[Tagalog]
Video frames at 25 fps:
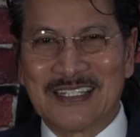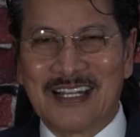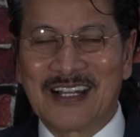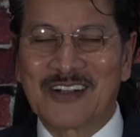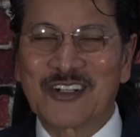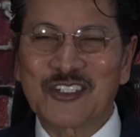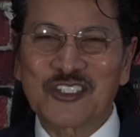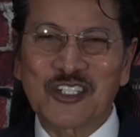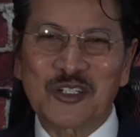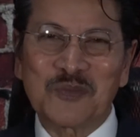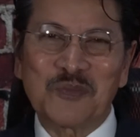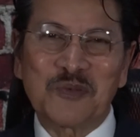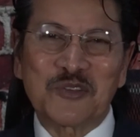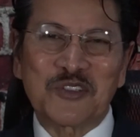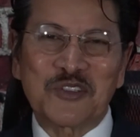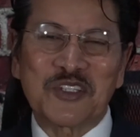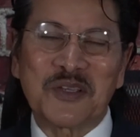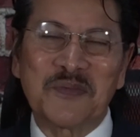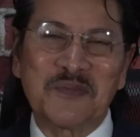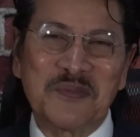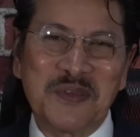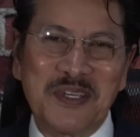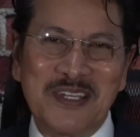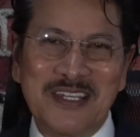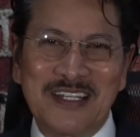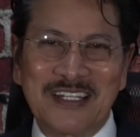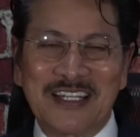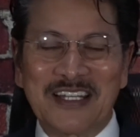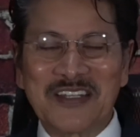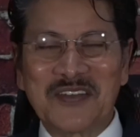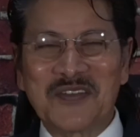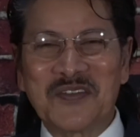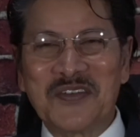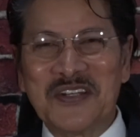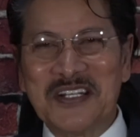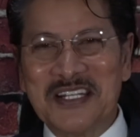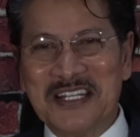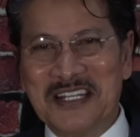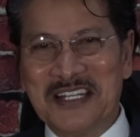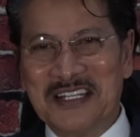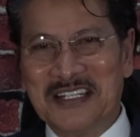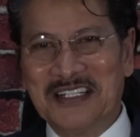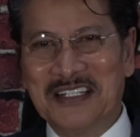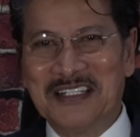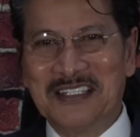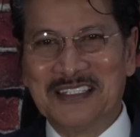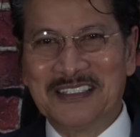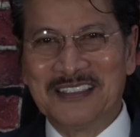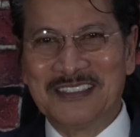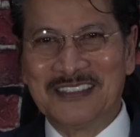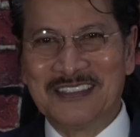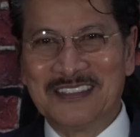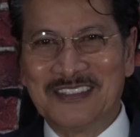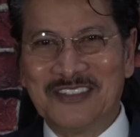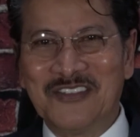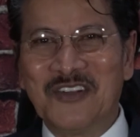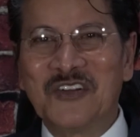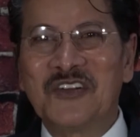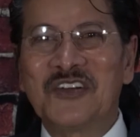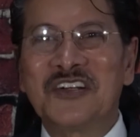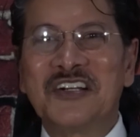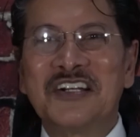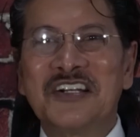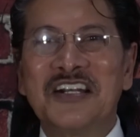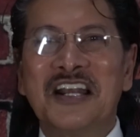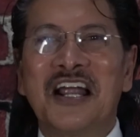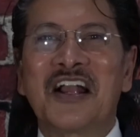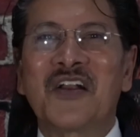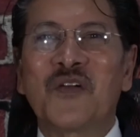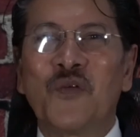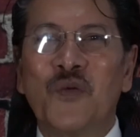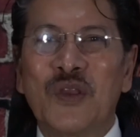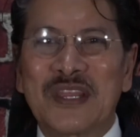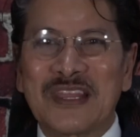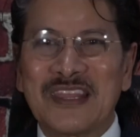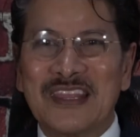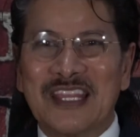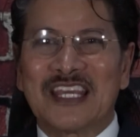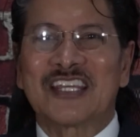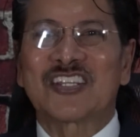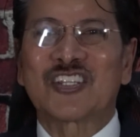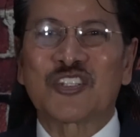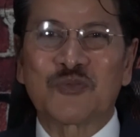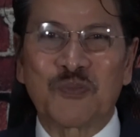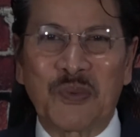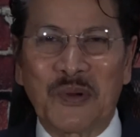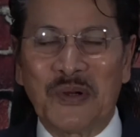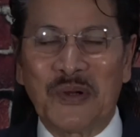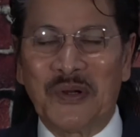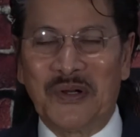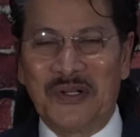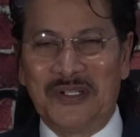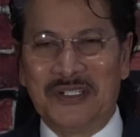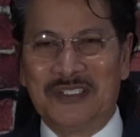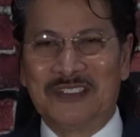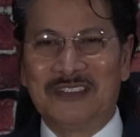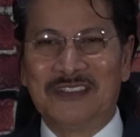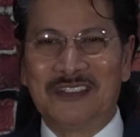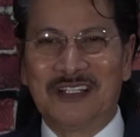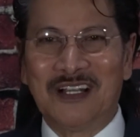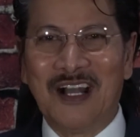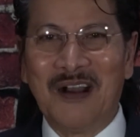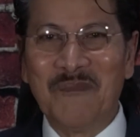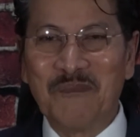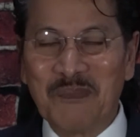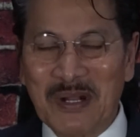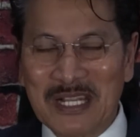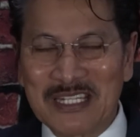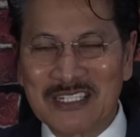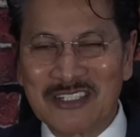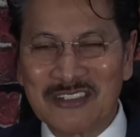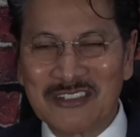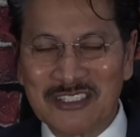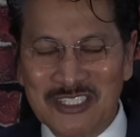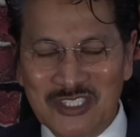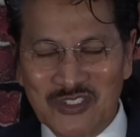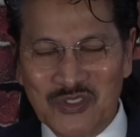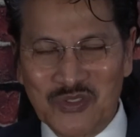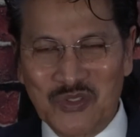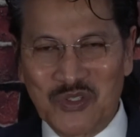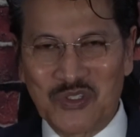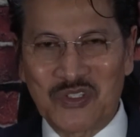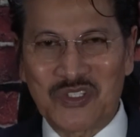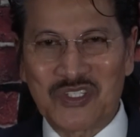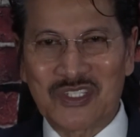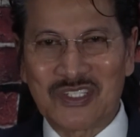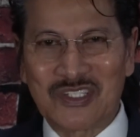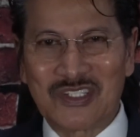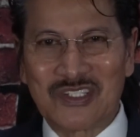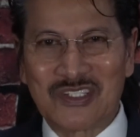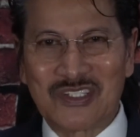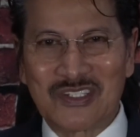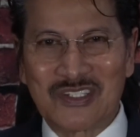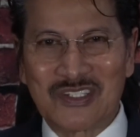Ang gusto ko pong sabihin ngayon na nung nag-witness po ang Panginoon Yesus,